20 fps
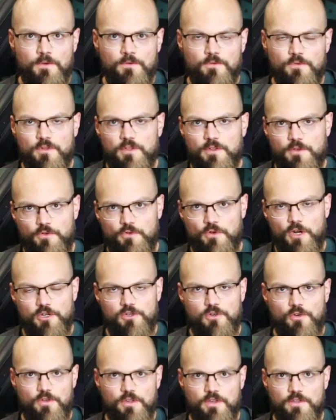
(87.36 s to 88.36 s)
und noch die
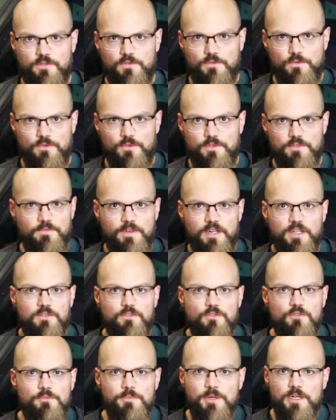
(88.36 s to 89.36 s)
Kühlerschläuche zu lösen, weil
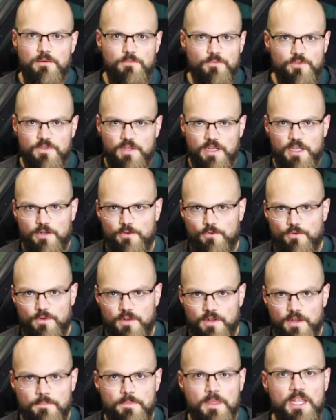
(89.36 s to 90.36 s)
das Kühlmittel muss ja eh
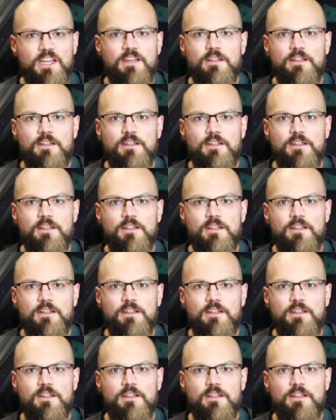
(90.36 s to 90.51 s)
runter,